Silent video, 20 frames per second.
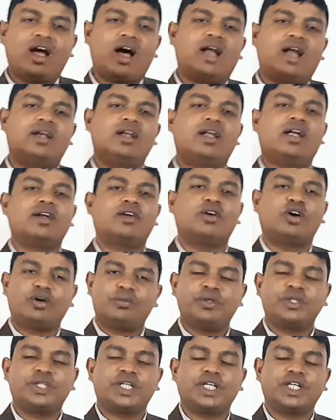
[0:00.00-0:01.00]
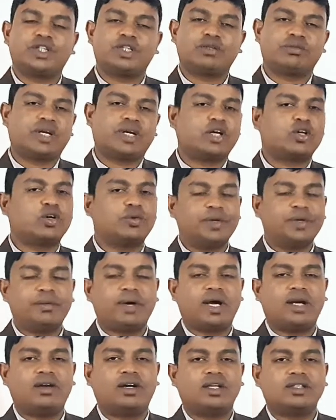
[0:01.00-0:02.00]
আল্লাহর রহমতে তোমরা খুবই
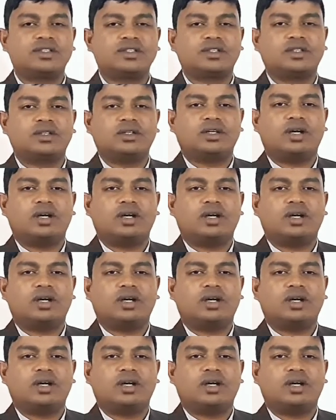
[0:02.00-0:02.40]
ভালো আছো